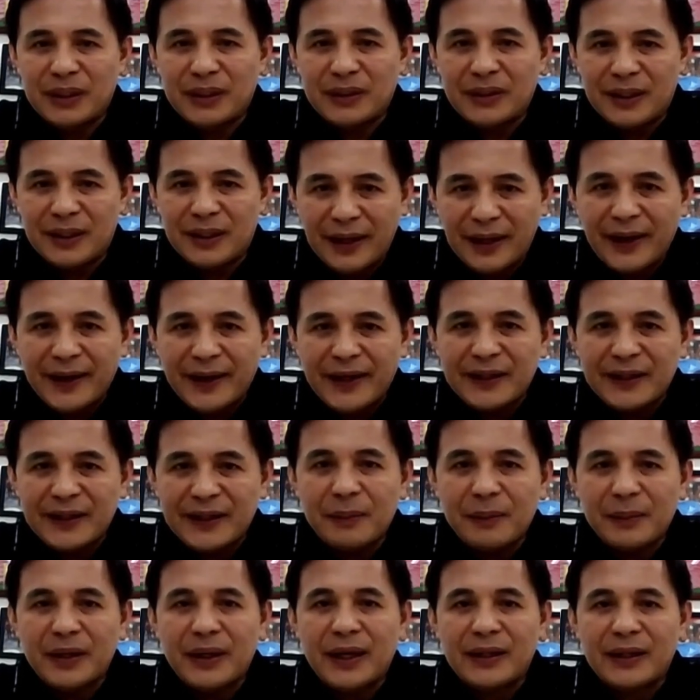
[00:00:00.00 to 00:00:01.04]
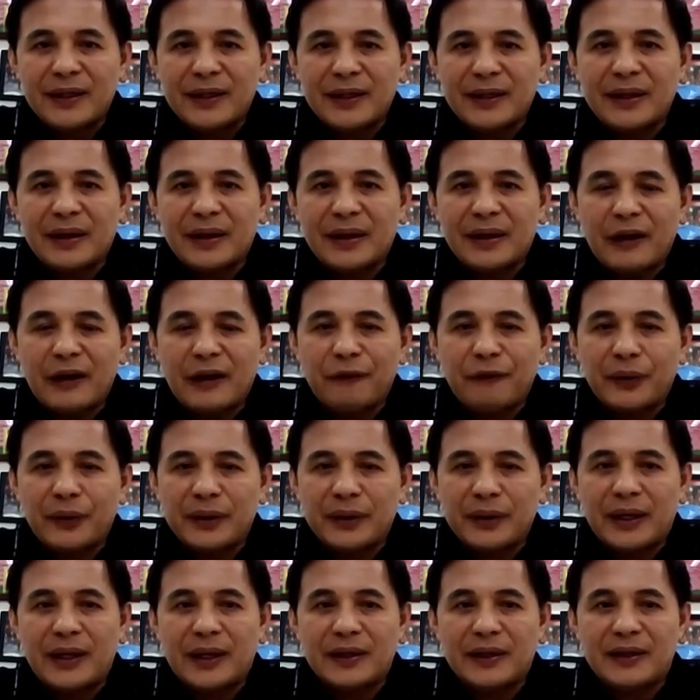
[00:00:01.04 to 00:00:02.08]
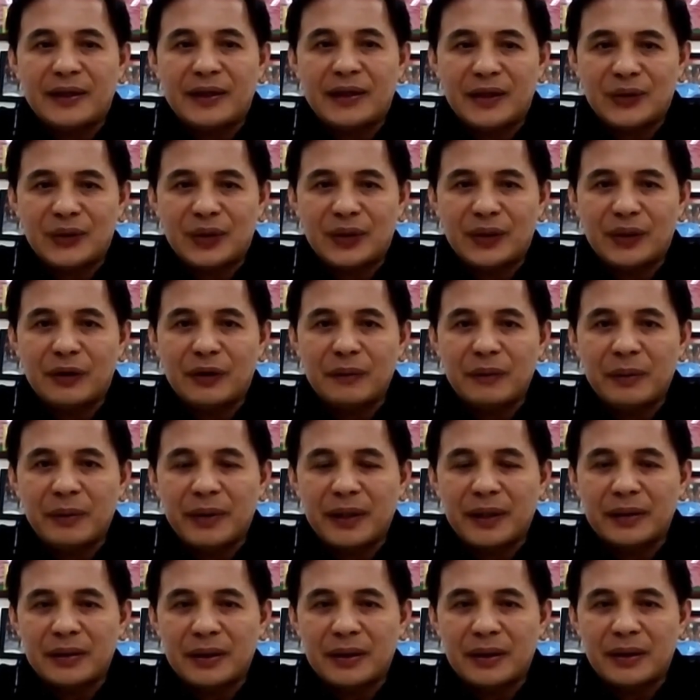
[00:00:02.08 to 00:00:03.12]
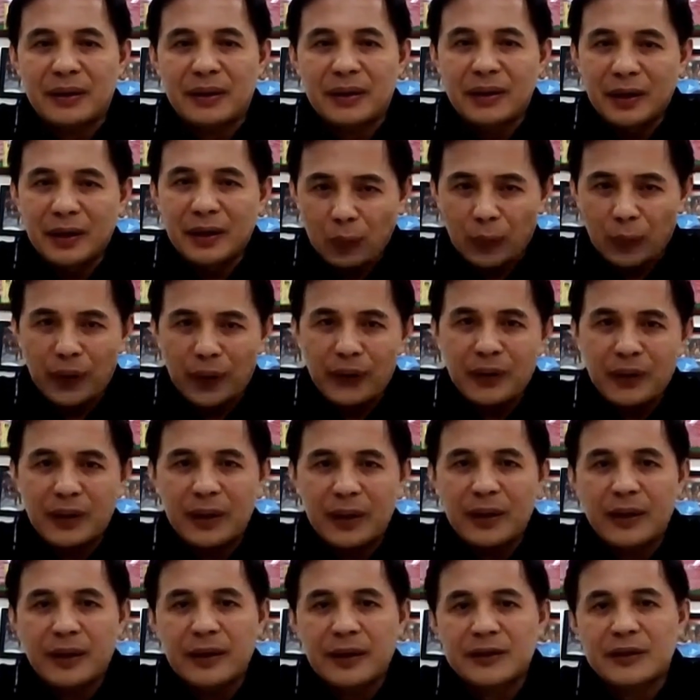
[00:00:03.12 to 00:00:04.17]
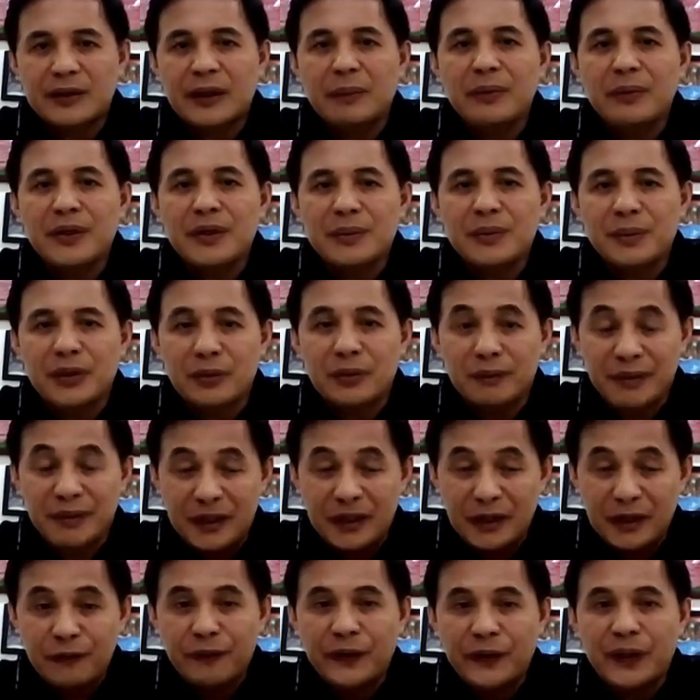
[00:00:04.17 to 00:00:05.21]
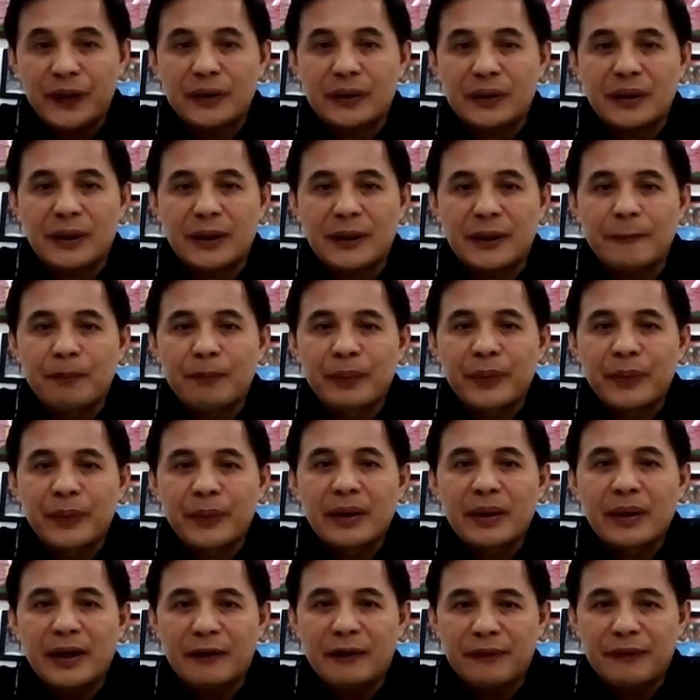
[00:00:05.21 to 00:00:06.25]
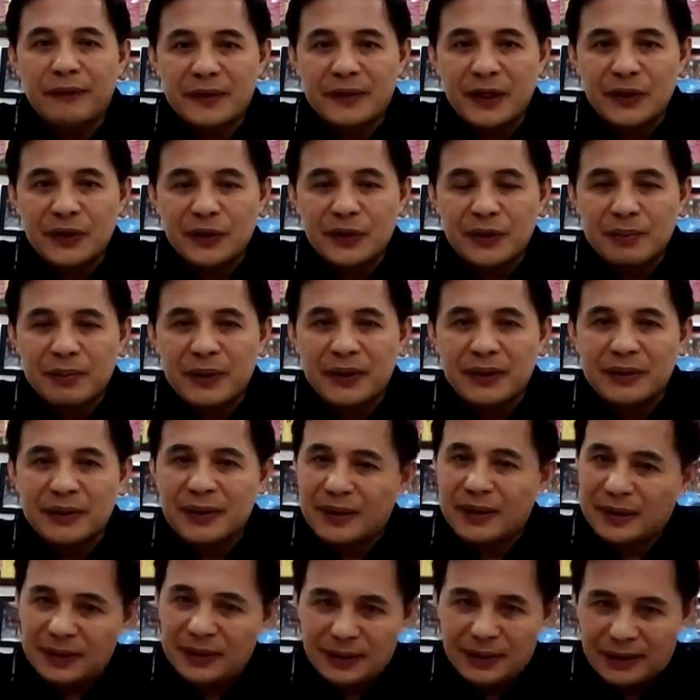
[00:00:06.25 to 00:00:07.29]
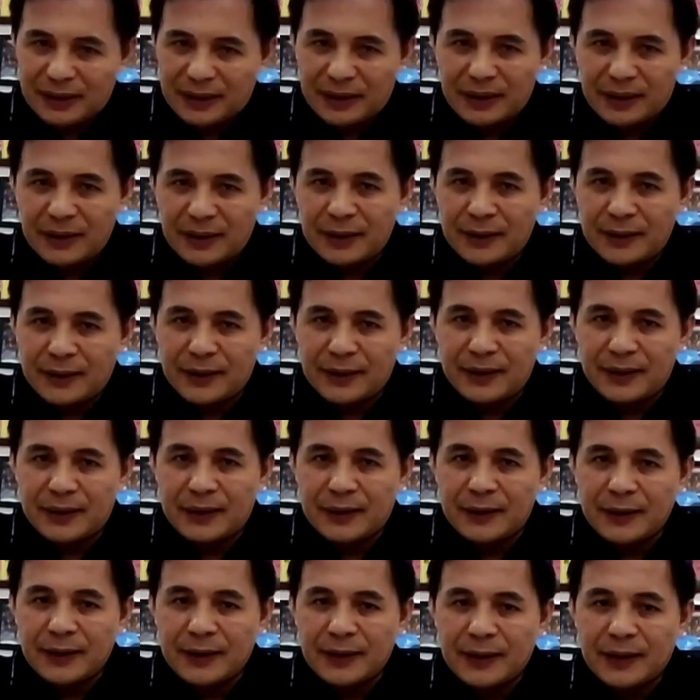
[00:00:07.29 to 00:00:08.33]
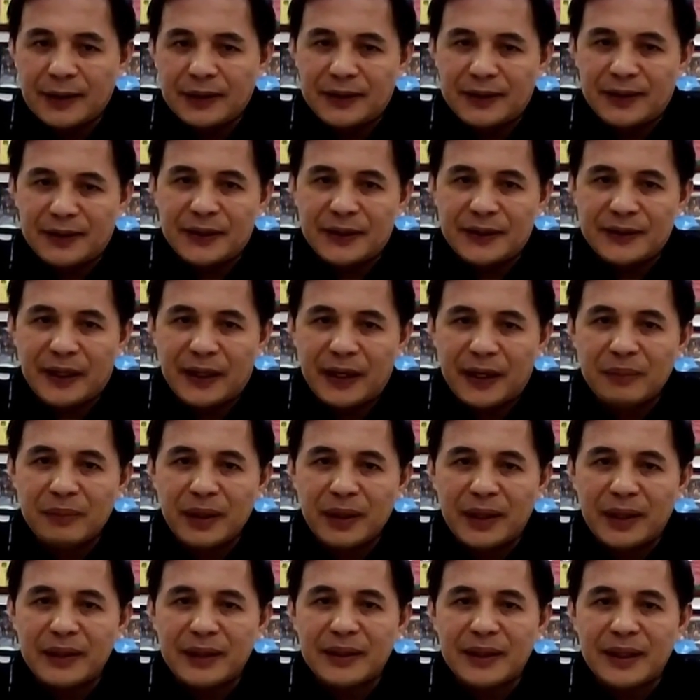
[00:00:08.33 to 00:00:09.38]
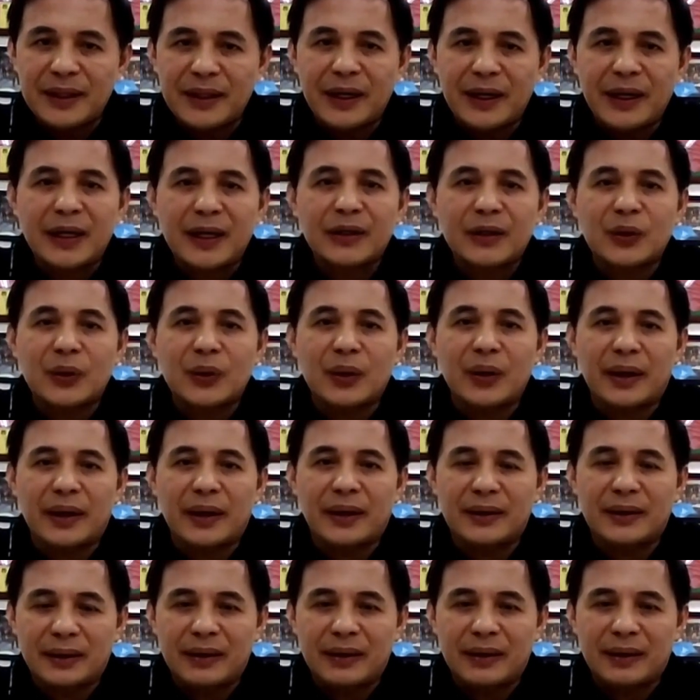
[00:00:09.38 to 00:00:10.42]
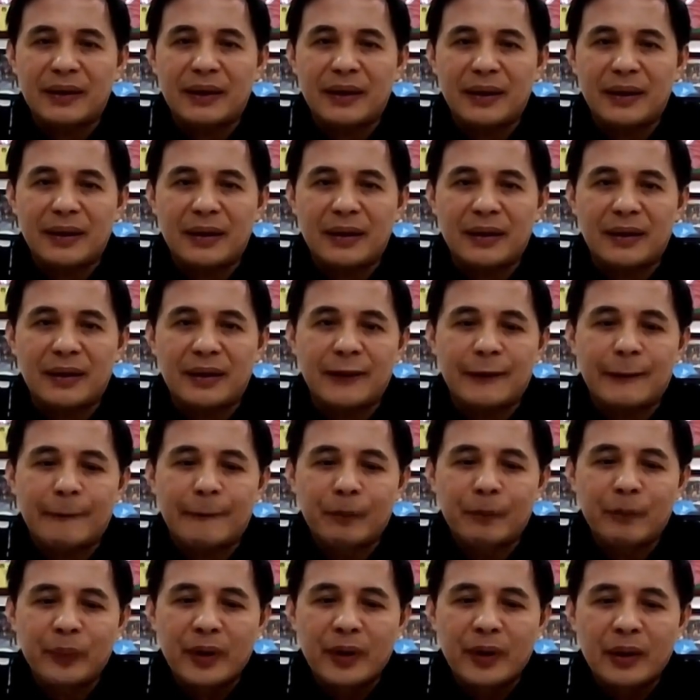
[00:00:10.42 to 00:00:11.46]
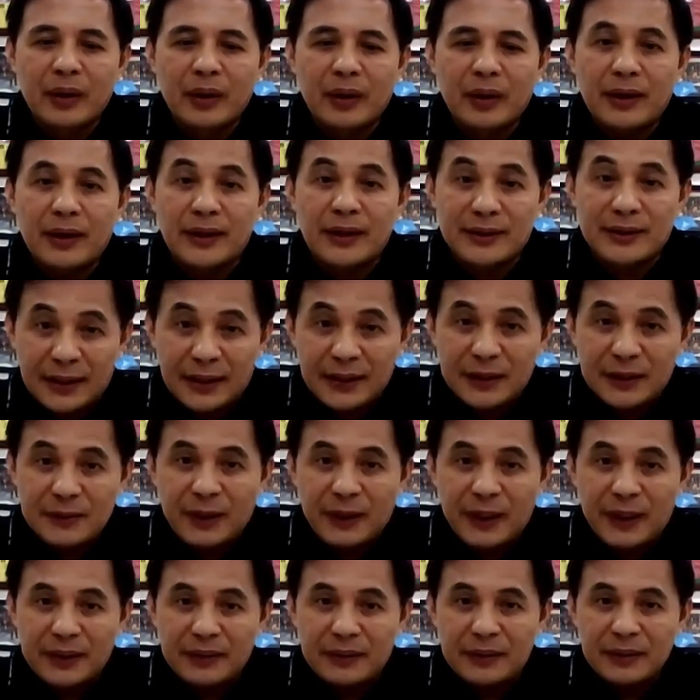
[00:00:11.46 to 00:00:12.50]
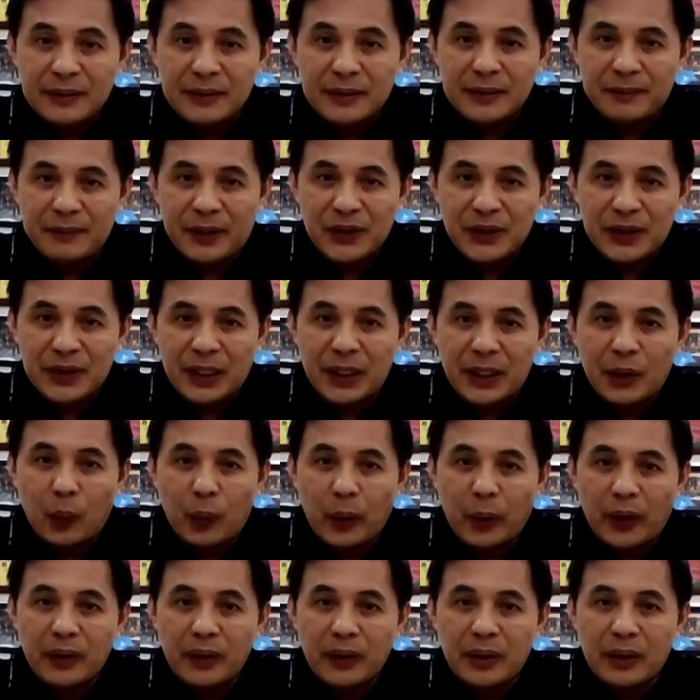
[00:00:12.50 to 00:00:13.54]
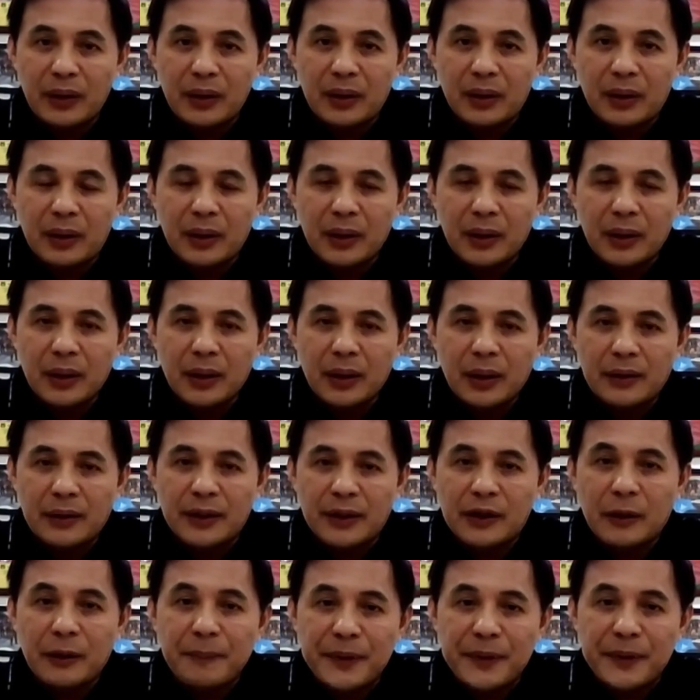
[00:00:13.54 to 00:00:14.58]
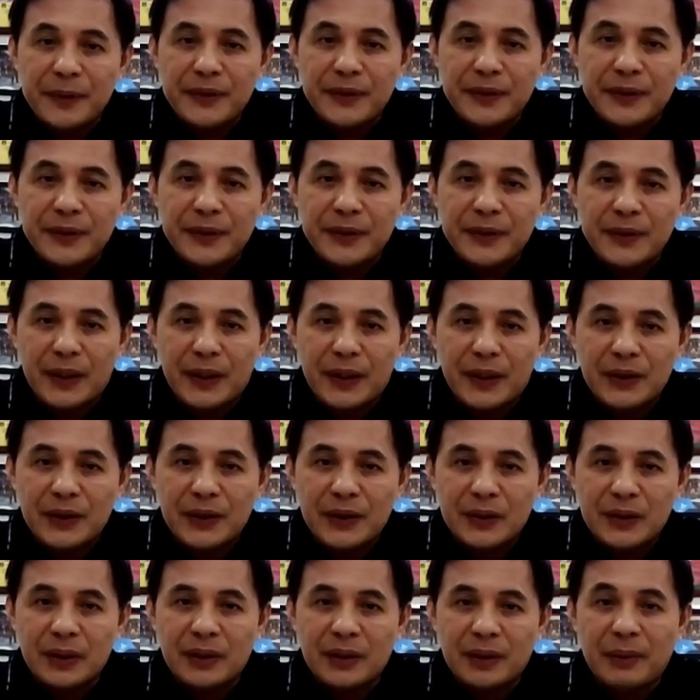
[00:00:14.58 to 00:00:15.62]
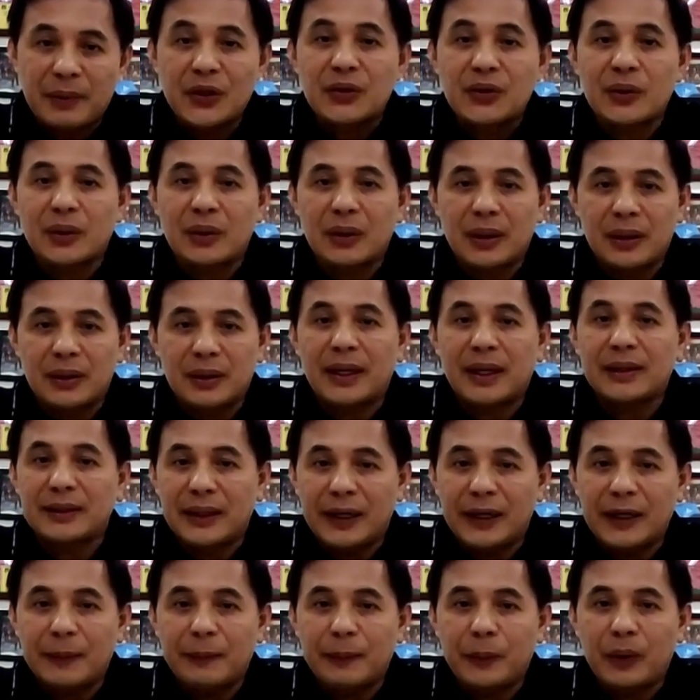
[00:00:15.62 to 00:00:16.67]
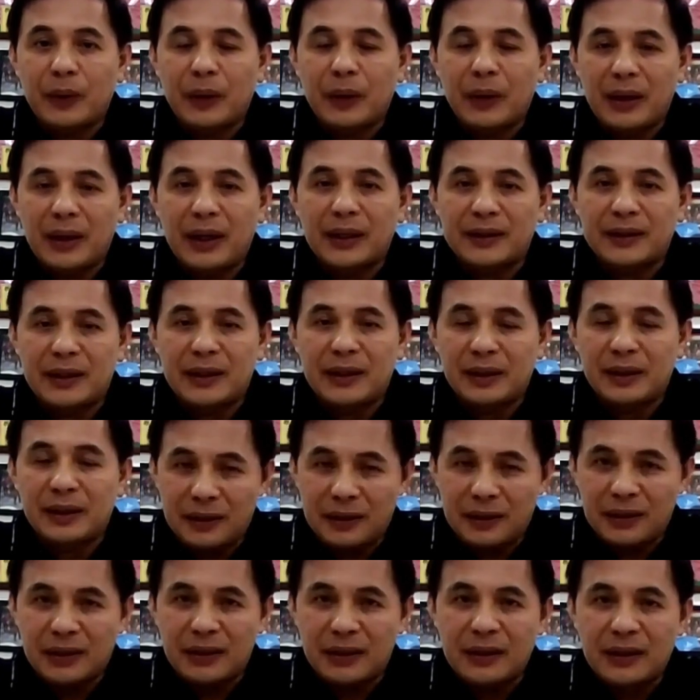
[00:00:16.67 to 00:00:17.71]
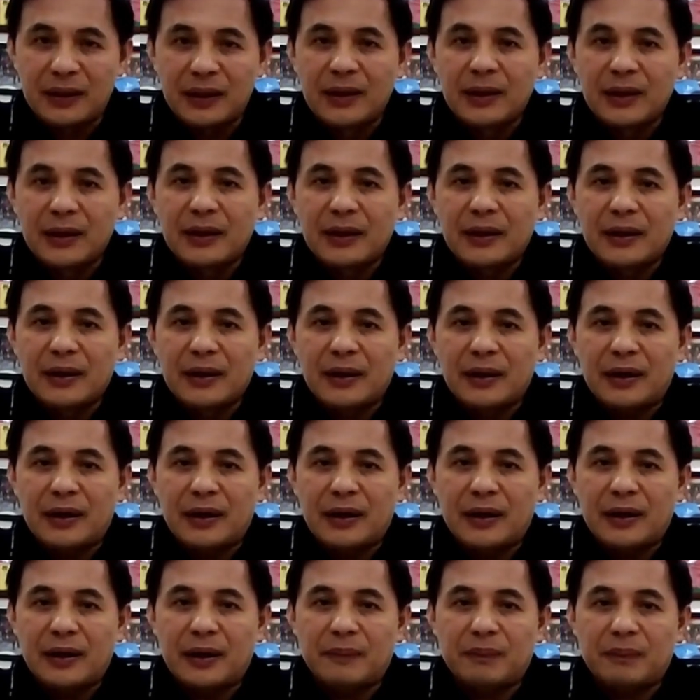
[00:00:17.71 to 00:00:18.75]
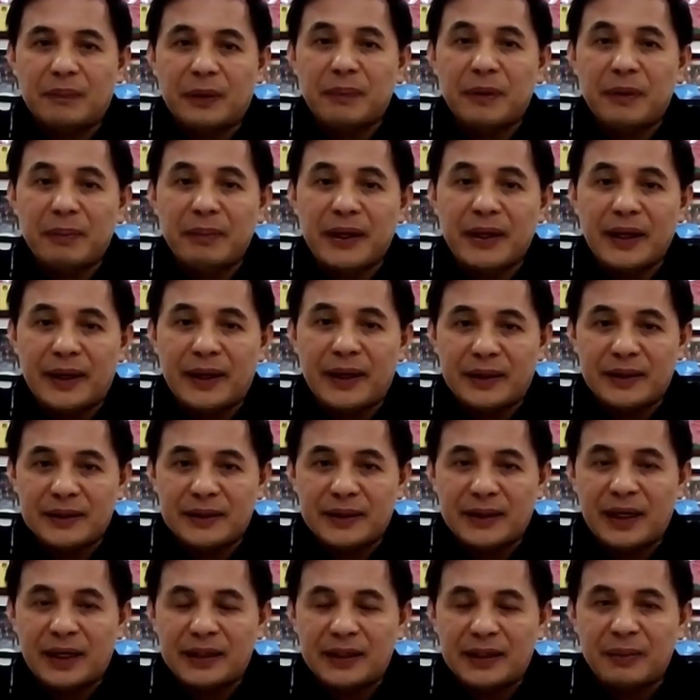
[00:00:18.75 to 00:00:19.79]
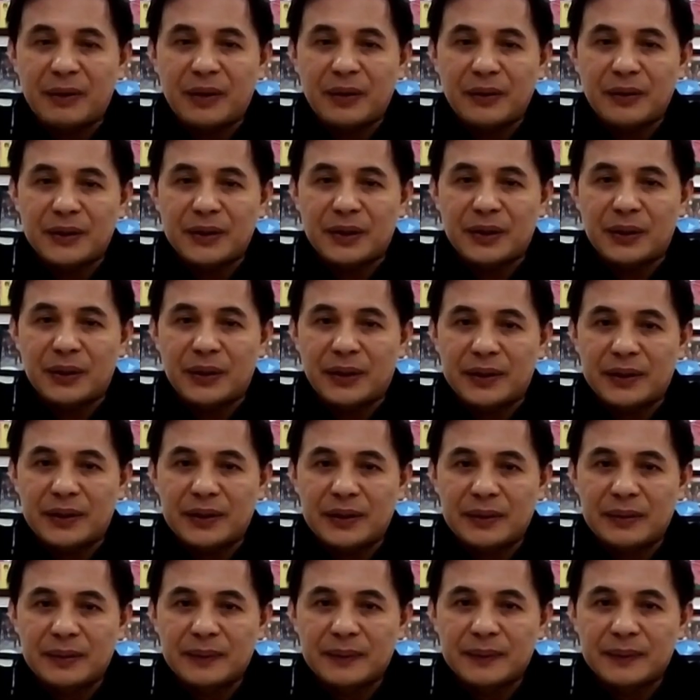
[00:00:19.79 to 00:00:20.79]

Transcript: But uh, nakikita naman natin ang effort ng ating national government uh, with the uh, establishment of the different uh, infrastructures. But uh, uh, just the same, hindi lahat ho ay talagang uh, uh, satisfied, especially with the uh, the compensation na medyo uh, naantala po ang, ang uh, pagbibigay sa ating mga constituents.